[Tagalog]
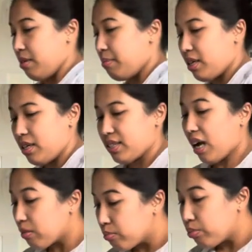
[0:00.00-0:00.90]
mga
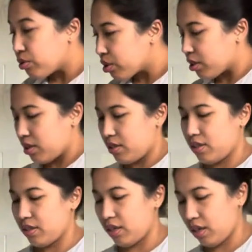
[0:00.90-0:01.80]
sagbot.
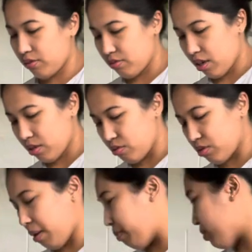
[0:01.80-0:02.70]
Kaya ano na ako.
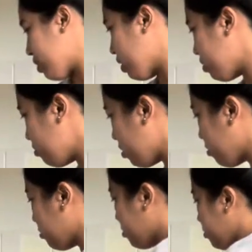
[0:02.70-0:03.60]
Tapos nag-ano ako.